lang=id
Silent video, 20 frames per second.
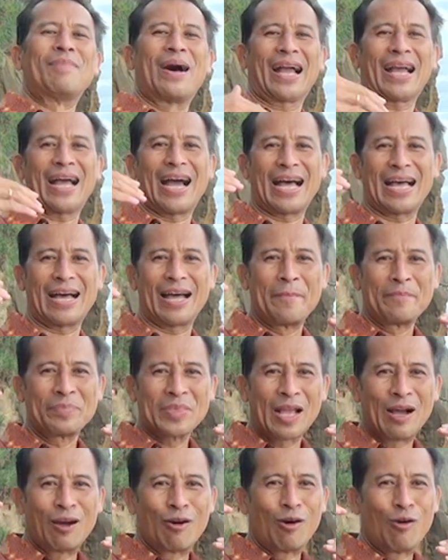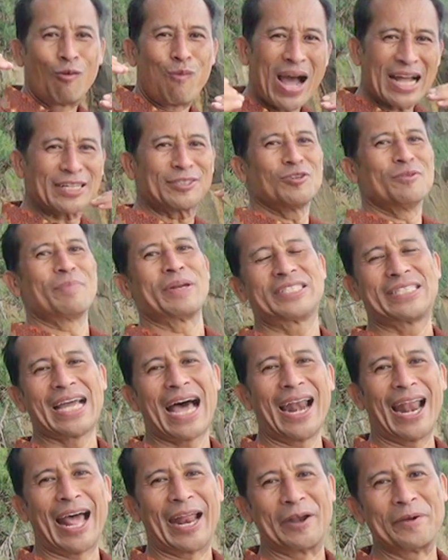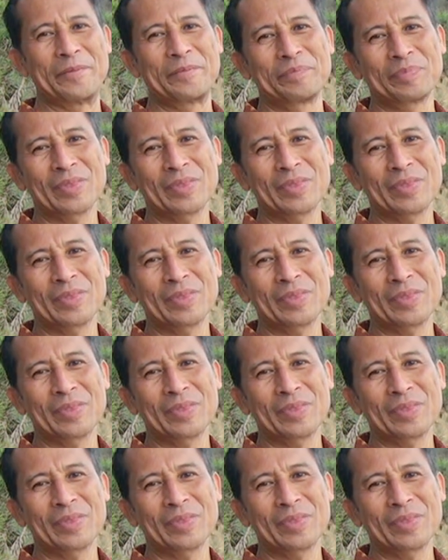maka waktu berjalan,